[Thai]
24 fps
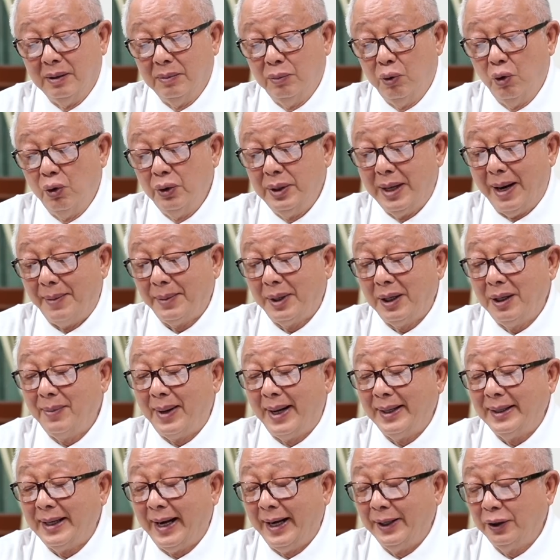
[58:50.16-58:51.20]
ผู้นำรัฐ
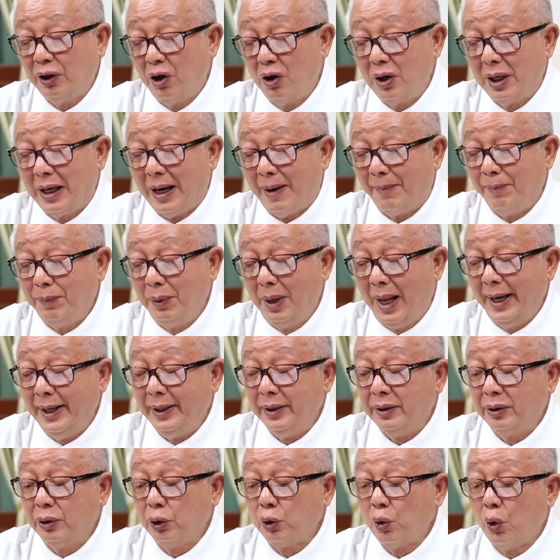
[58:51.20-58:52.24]
บาลไทยต้องขับไล่
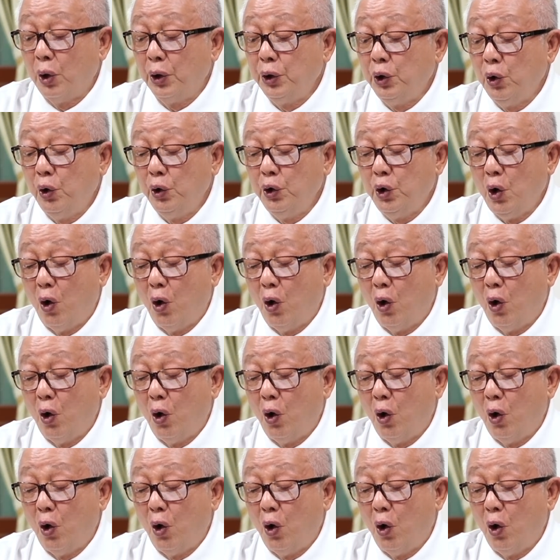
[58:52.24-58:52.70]
ตัวยุ